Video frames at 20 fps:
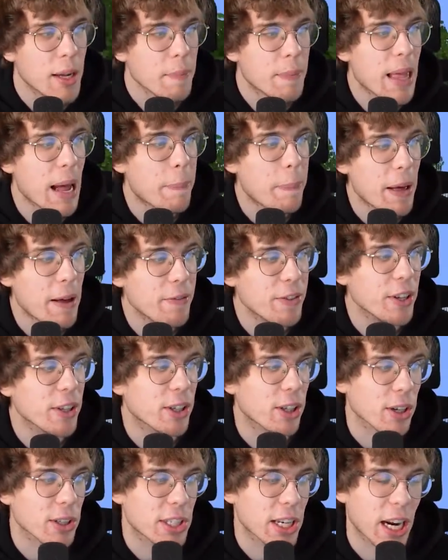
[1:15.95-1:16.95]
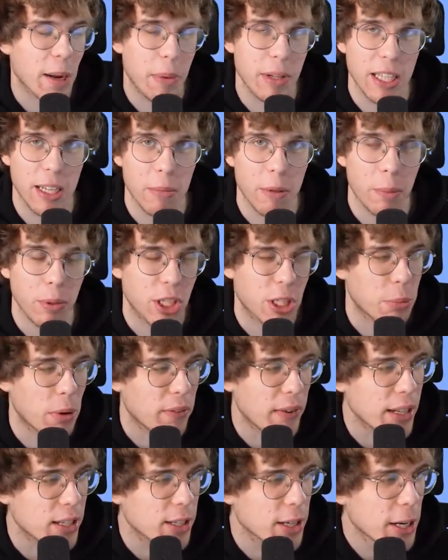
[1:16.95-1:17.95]
Na pewno to, czego będziemy
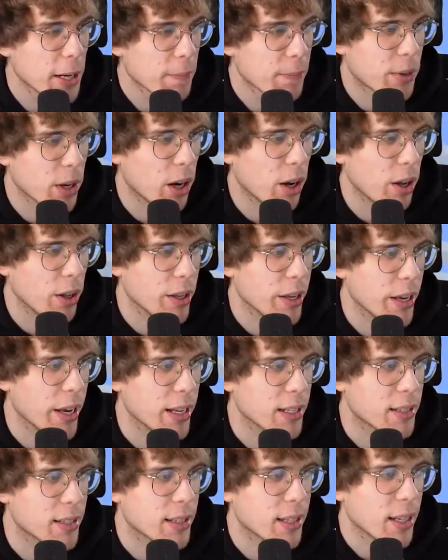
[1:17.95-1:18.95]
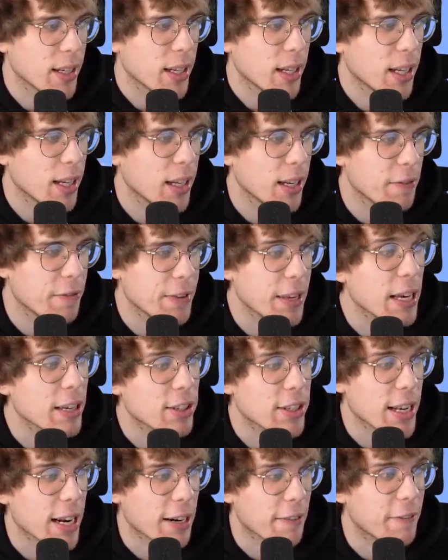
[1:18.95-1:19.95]
potrzebować, to jest E,
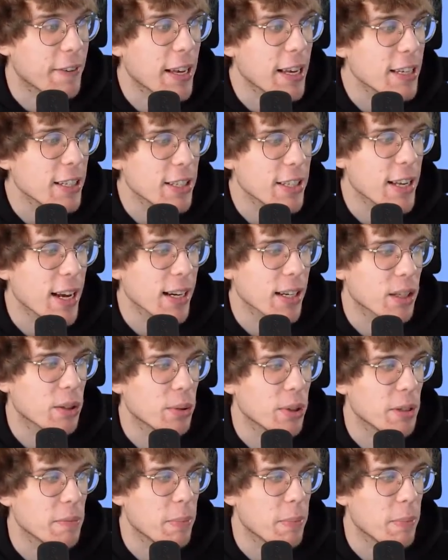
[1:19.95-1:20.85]
wieśniak. Wieśniak, który